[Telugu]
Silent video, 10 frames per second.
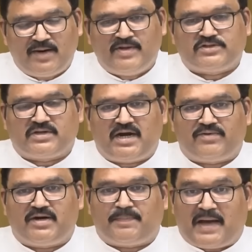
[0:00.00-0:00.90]
ఈయన
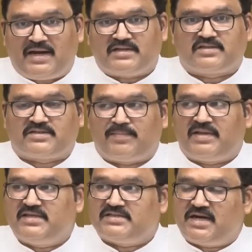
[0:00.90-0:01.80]
నిర్మించుకున్నటువంటి ప్యాలెస్కి
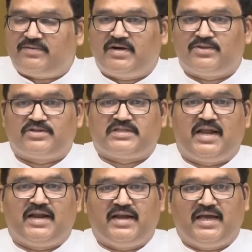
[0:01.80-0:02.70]
సంబంధించినటువంటి
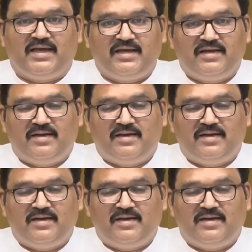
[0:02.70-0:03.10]
దృశ్యాలన్నీ